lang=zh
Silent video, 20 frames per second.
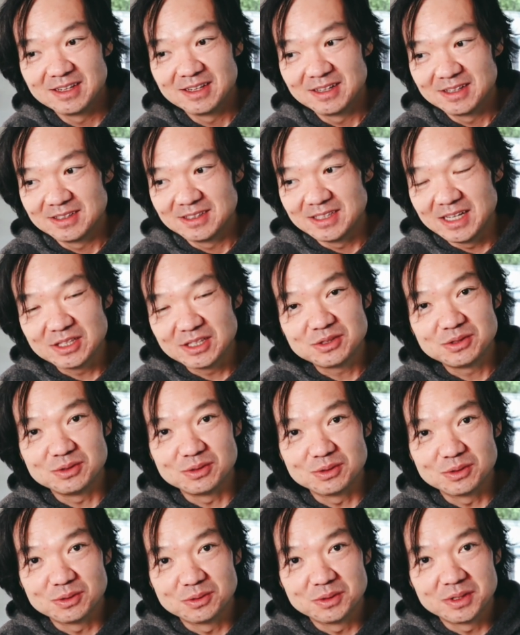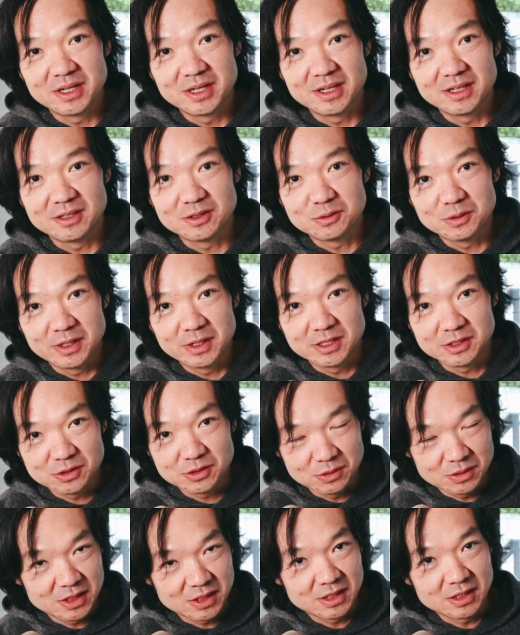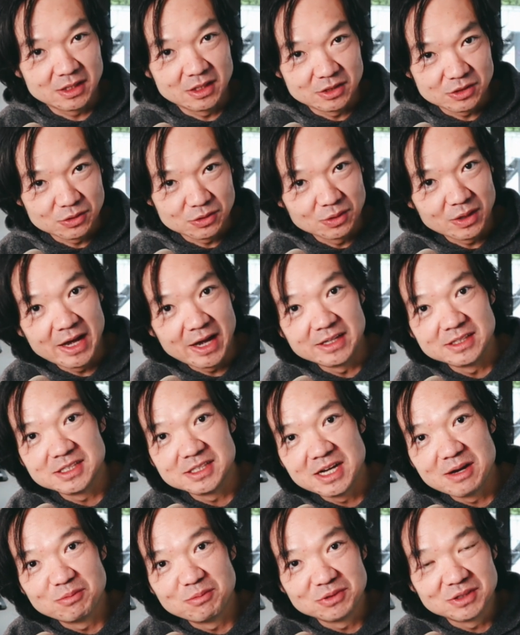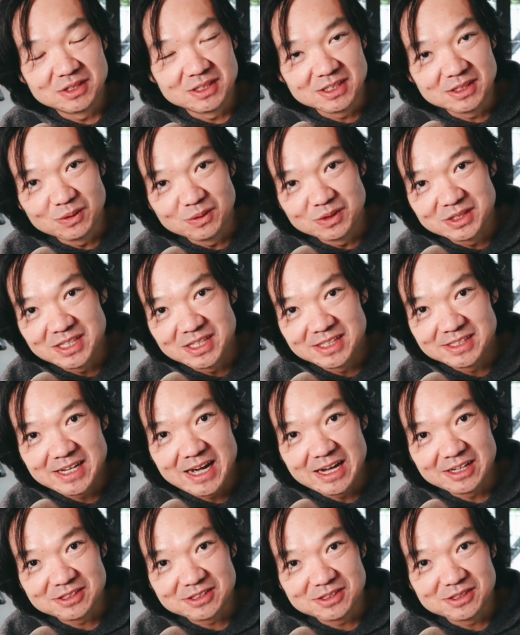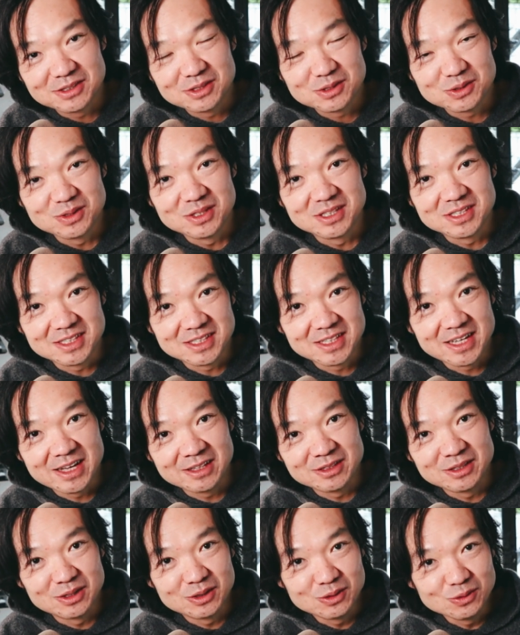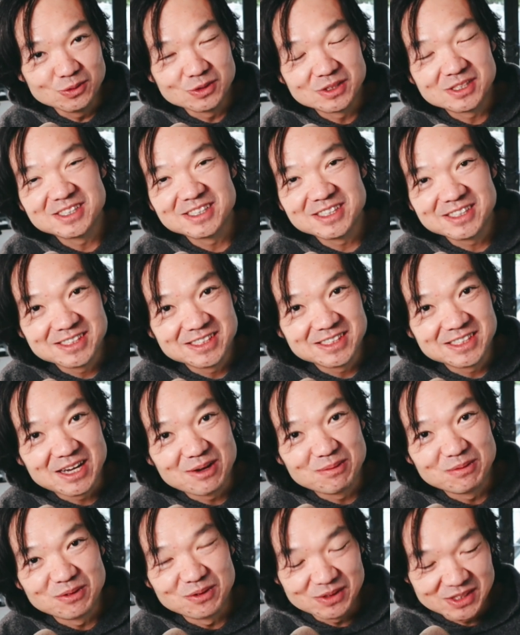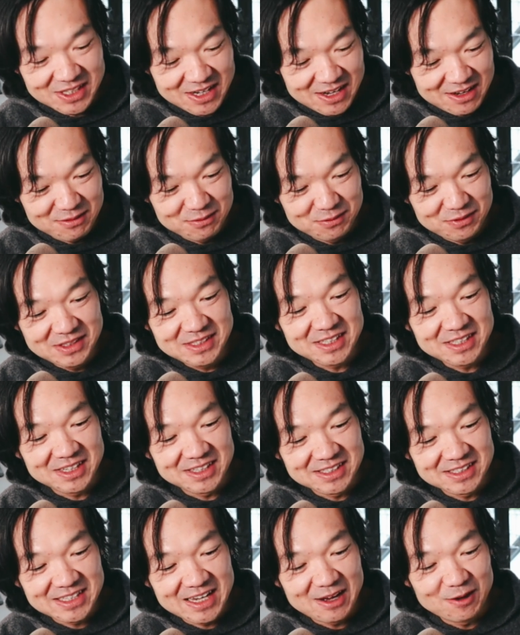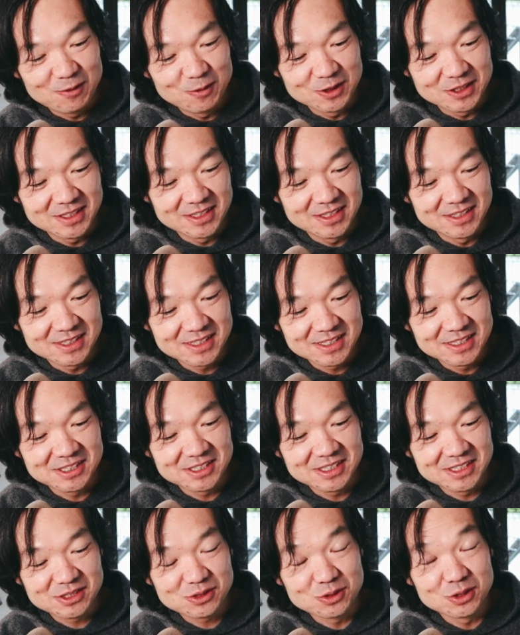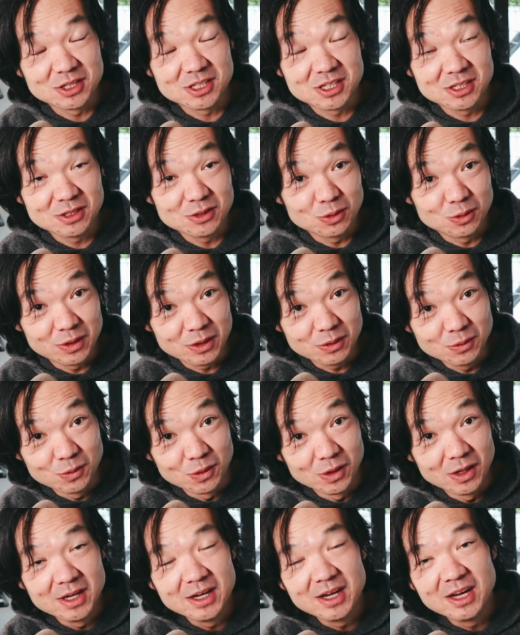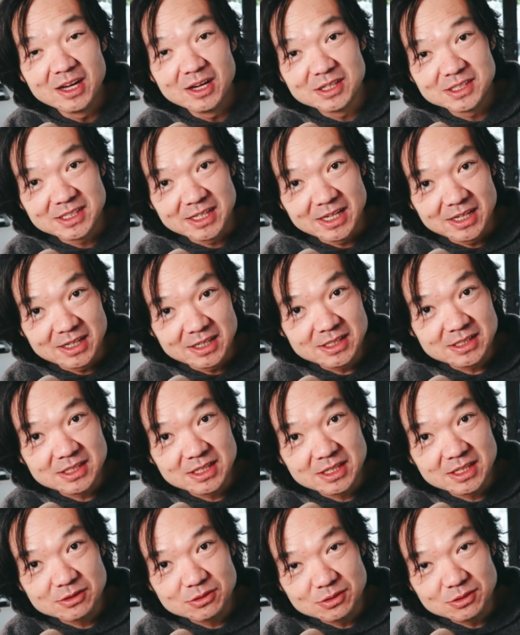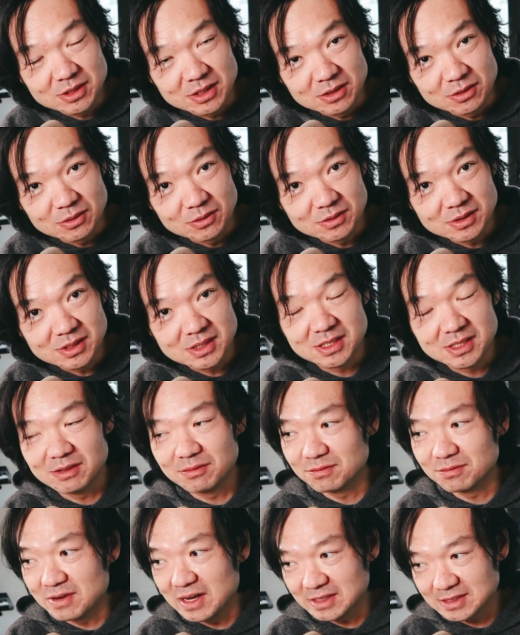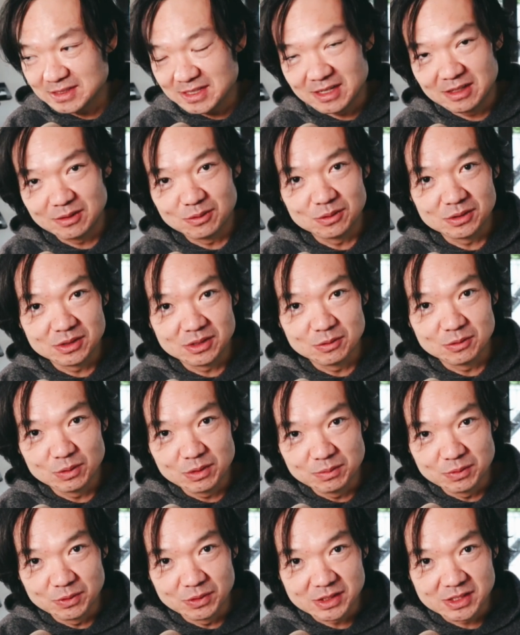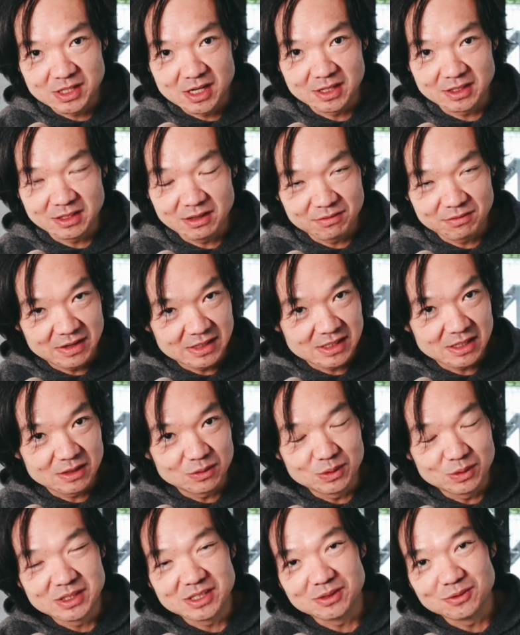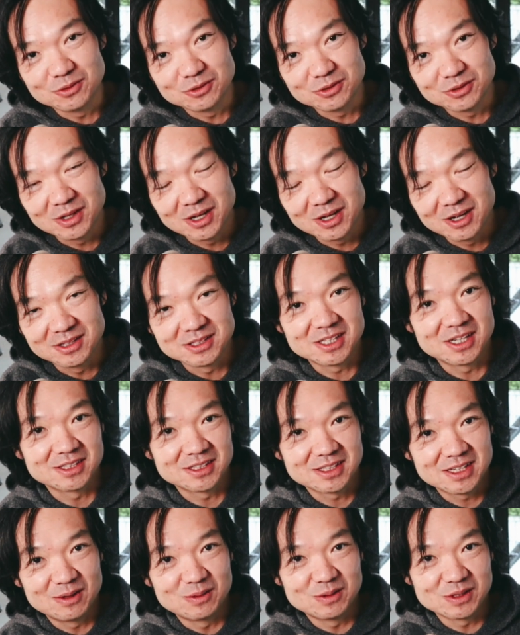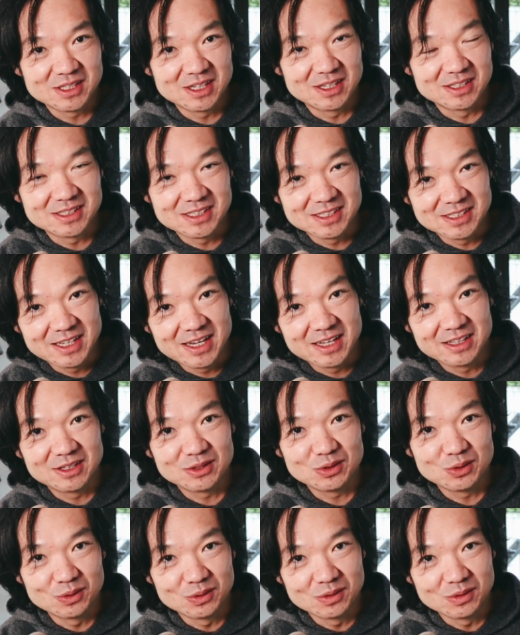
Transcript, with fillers: 也许会对收听和收看节目的你有一些价值。所以今天呢，录制这期节目，我想分享一下我的四十一岁生日回顾。写了一些具体的东西，发在了我的微博上，也发在了微信公众号上。但我想今天呢，用